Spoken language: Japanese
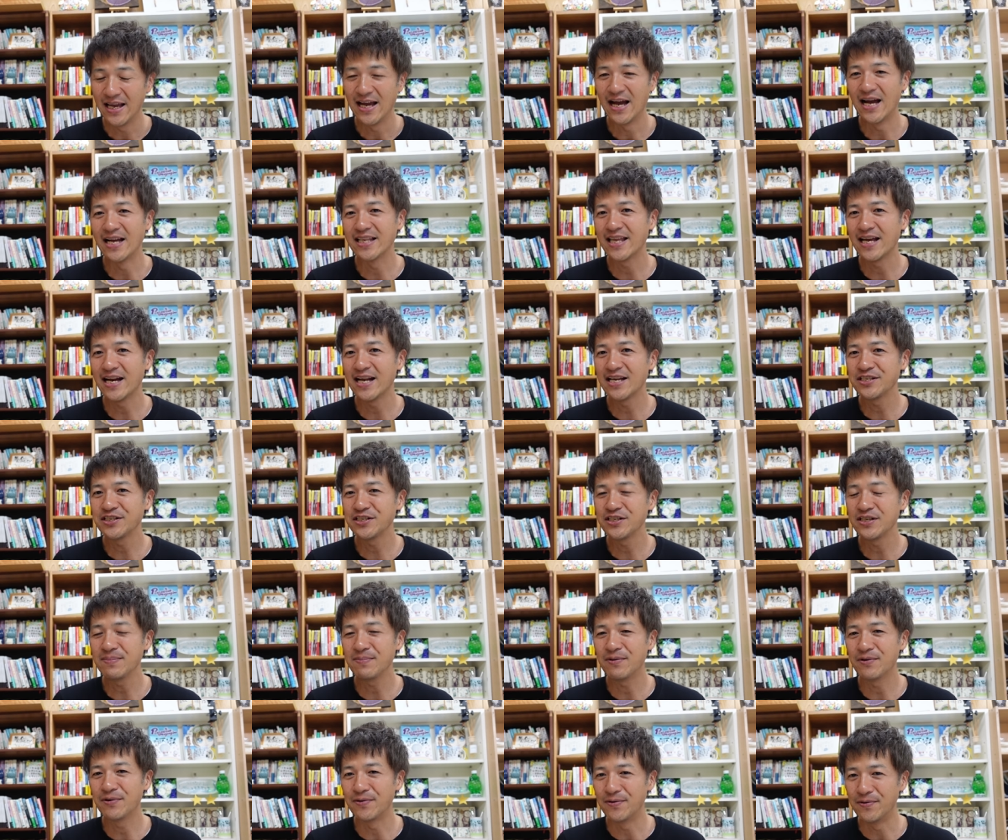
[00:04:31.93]
新しい
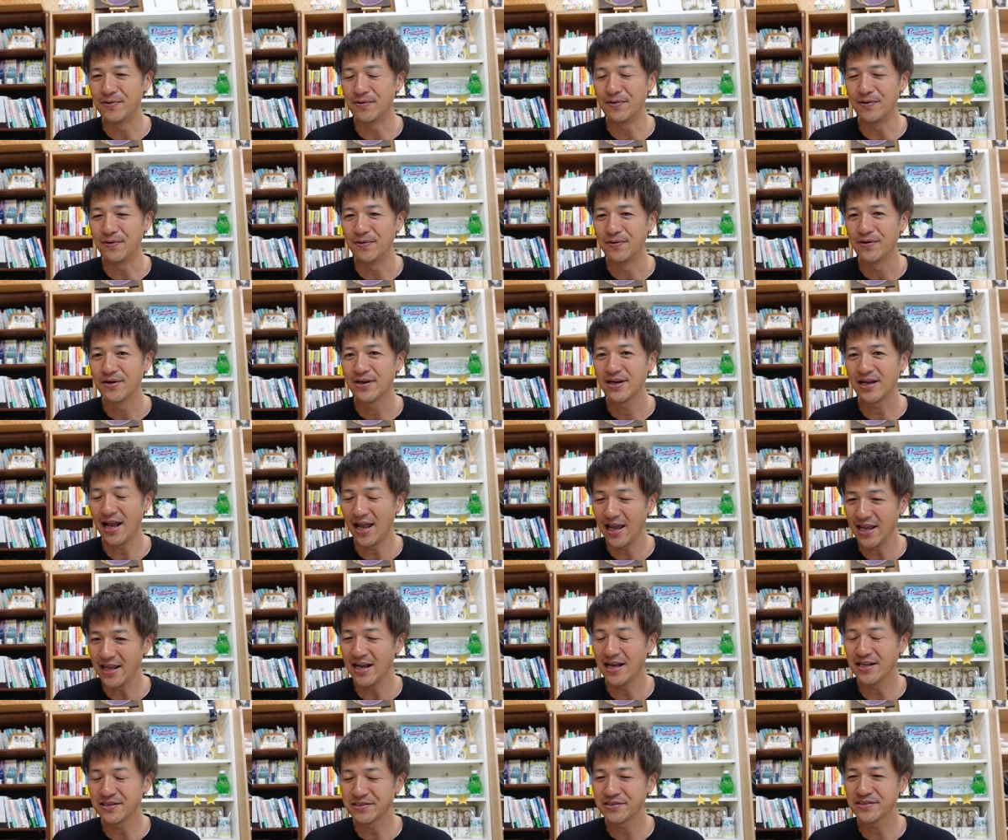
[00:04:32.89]
ものを
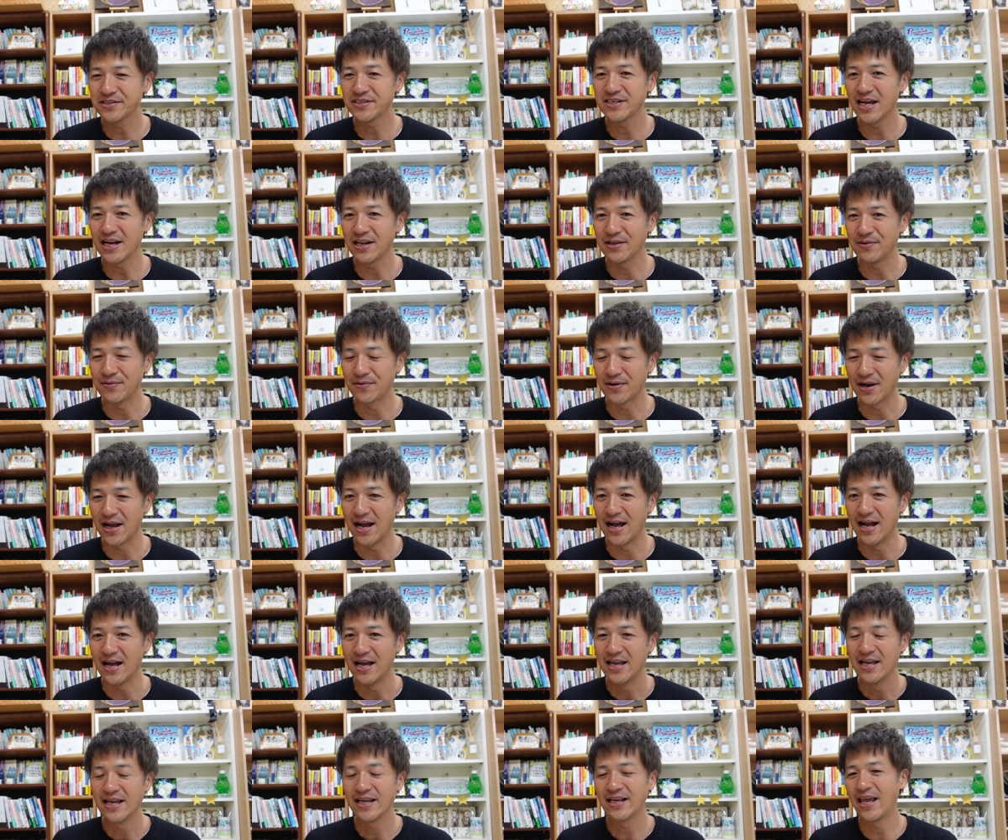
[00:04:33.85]
開発したりとか、